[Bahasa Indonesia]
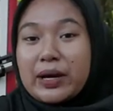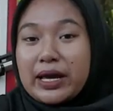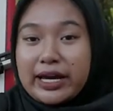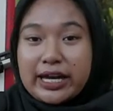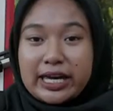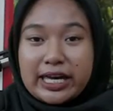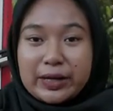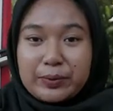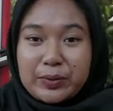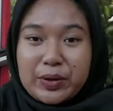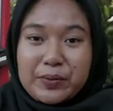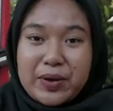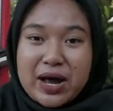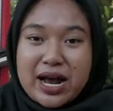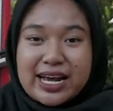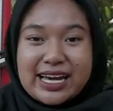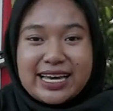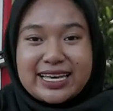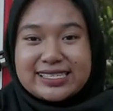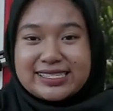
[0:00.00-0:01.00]
Black Army
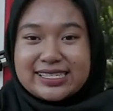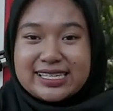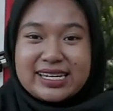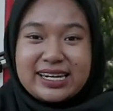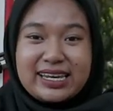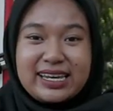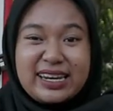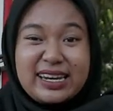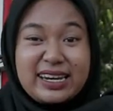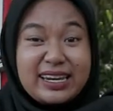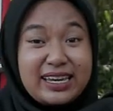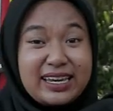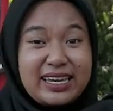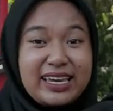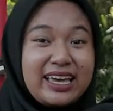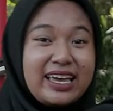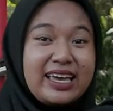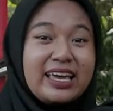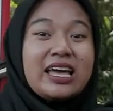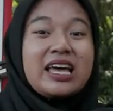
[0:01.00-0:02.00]
Magazine
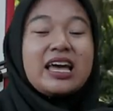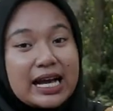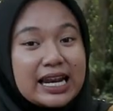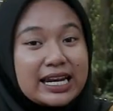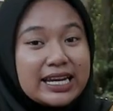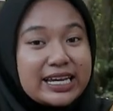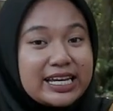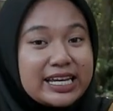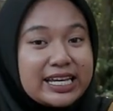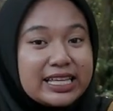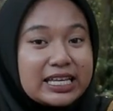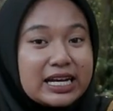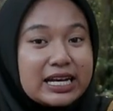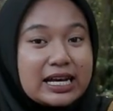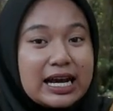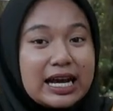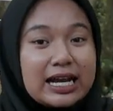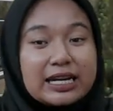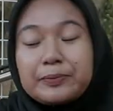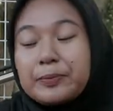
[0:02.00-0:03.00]
ini kali ini kita
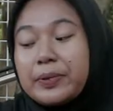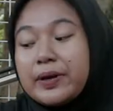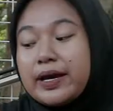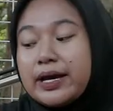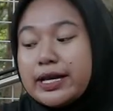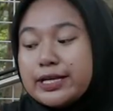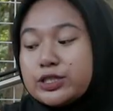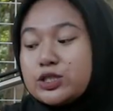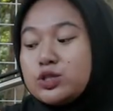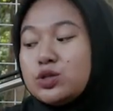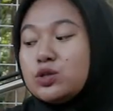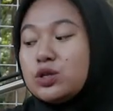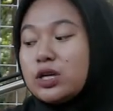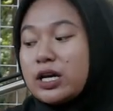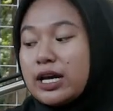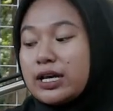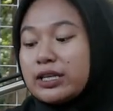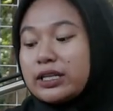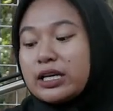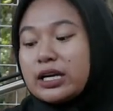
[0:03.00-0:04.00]
akan bahas
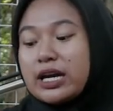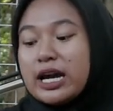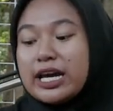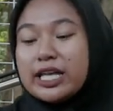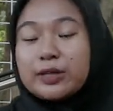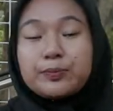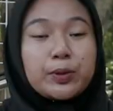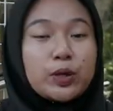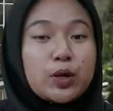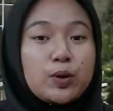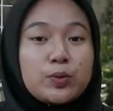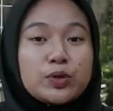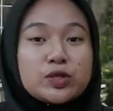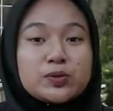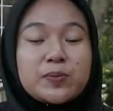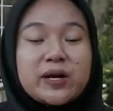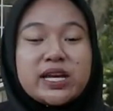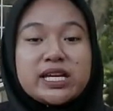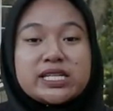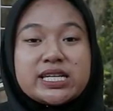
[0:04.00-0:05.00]
juga terkait promo
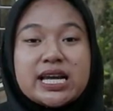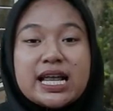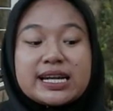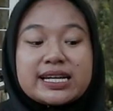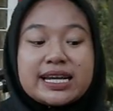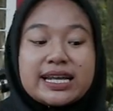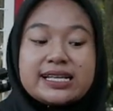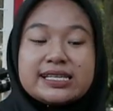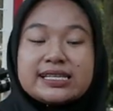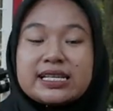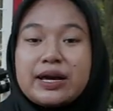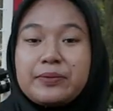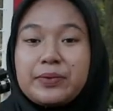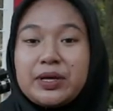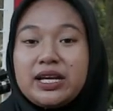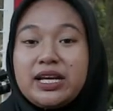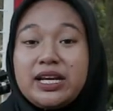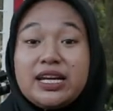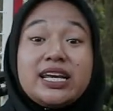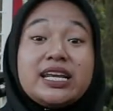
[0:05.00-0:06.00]
spesial dari
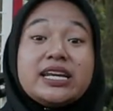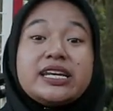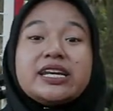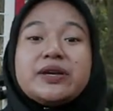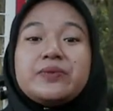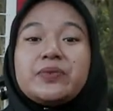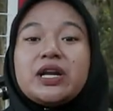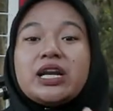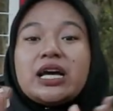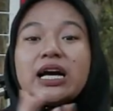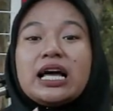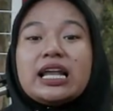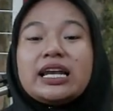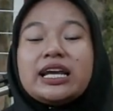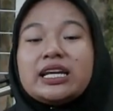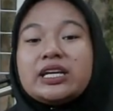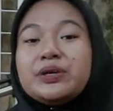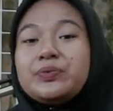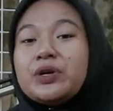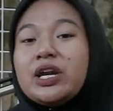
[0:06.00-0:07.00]
senapan ini di mana
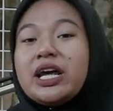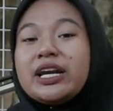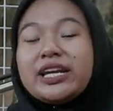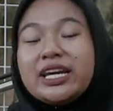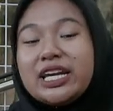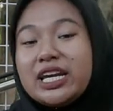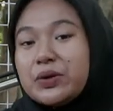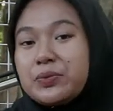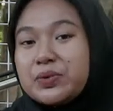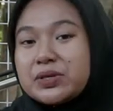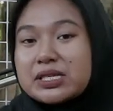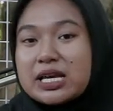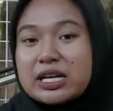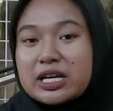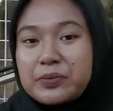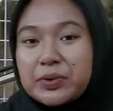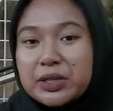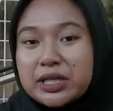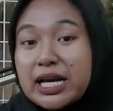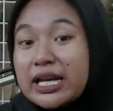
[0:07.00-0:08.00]
kalian di bulan ini
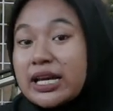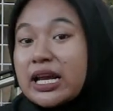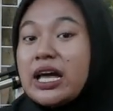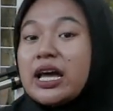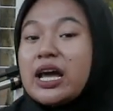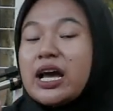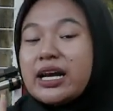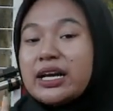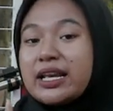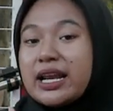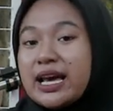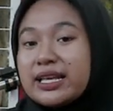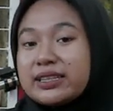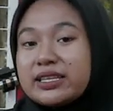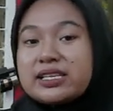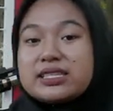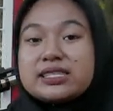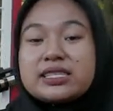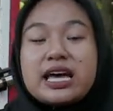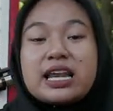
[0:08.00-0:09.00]
bisa dapatkan
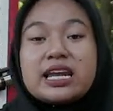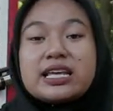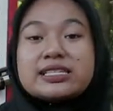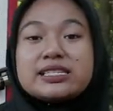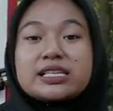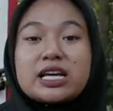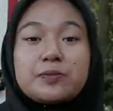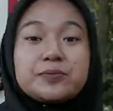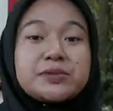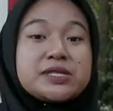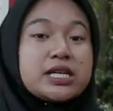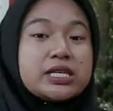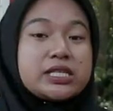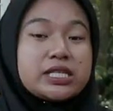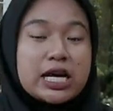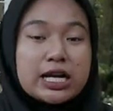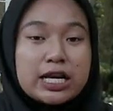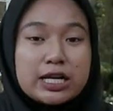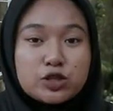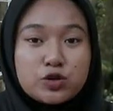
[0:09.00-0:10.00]
gratis teleskop
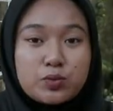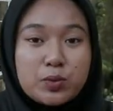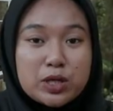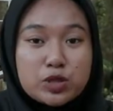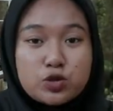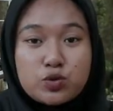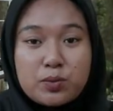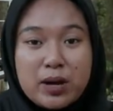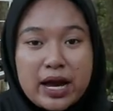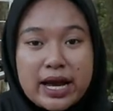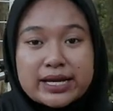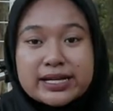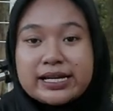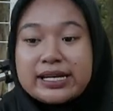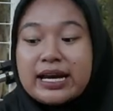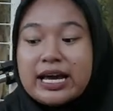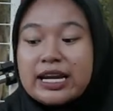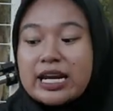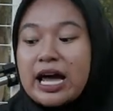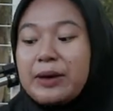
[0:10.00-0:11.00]
secara cuma-cuma
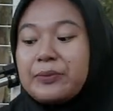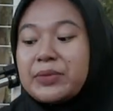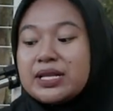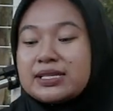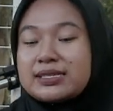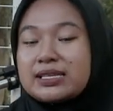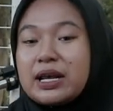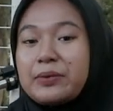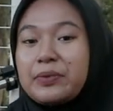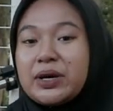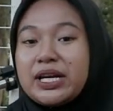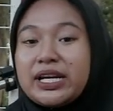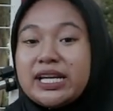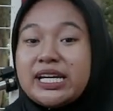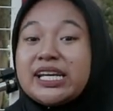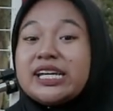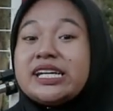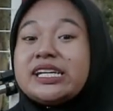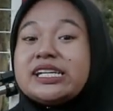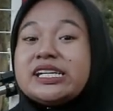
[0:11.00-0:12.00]
dengan ambil senapan
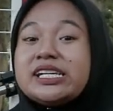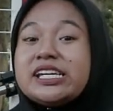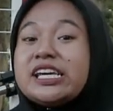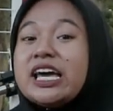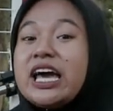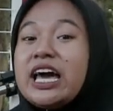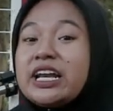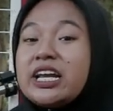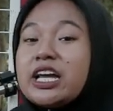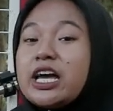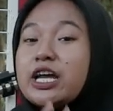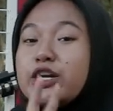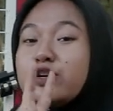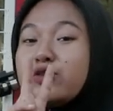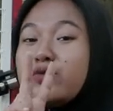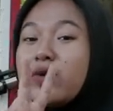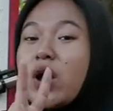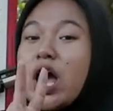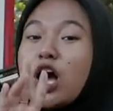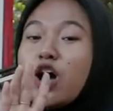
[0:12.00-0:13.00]
ini di harga
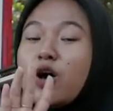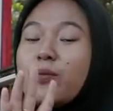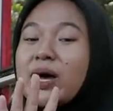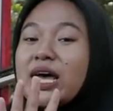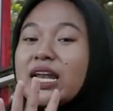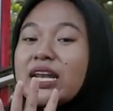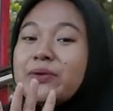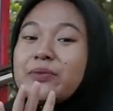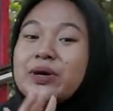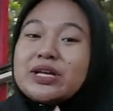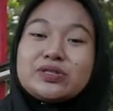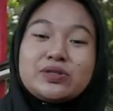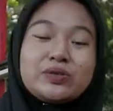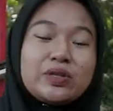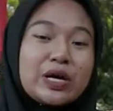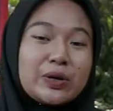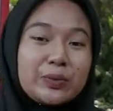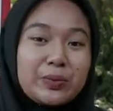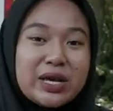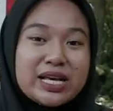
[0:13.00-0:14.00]
2,5
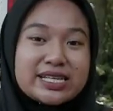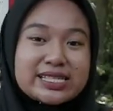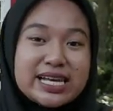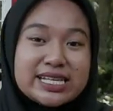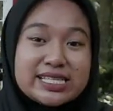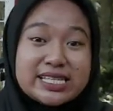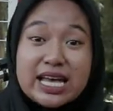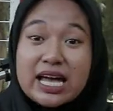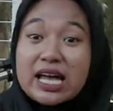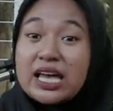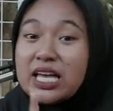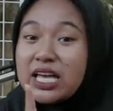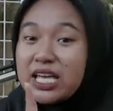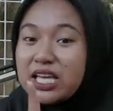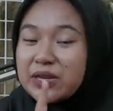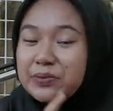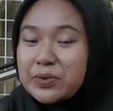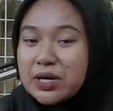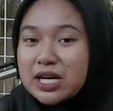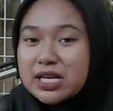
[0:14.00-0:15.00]
juta rupiah saja.
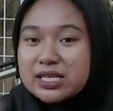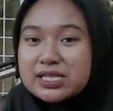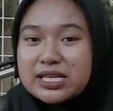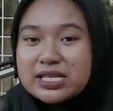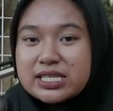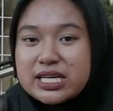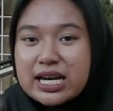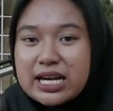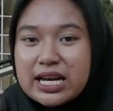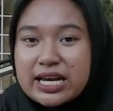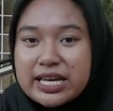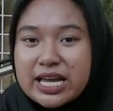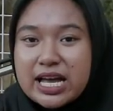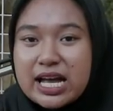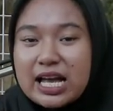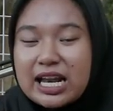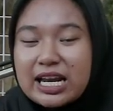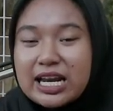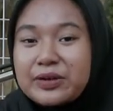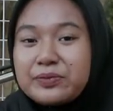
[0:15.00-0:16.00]
Gimana sih
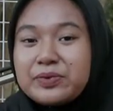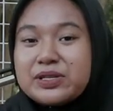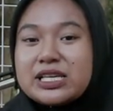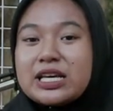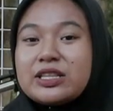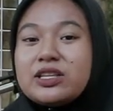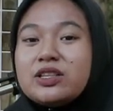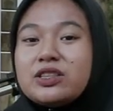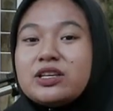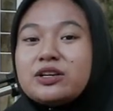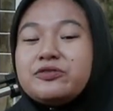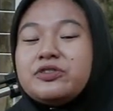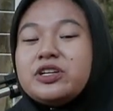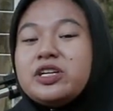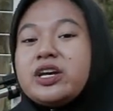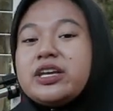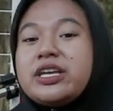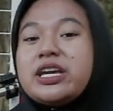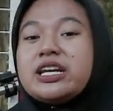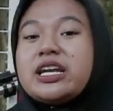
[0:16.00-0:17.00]
caranya? Kalian bisa tonton
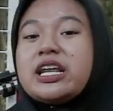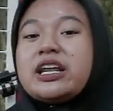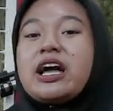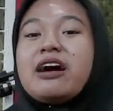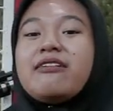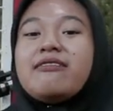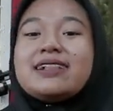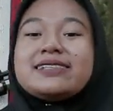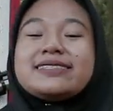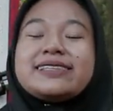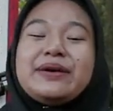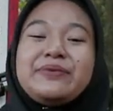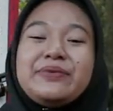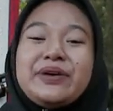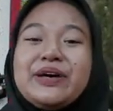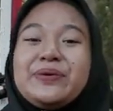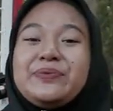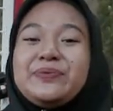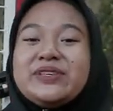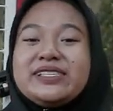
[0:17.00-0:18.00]
videonya dari awal
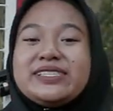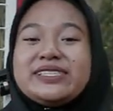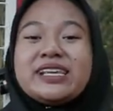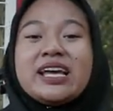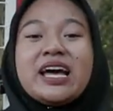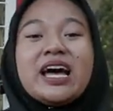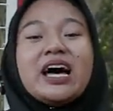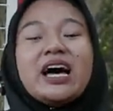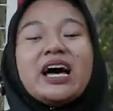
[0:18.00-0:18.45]
sampai habis.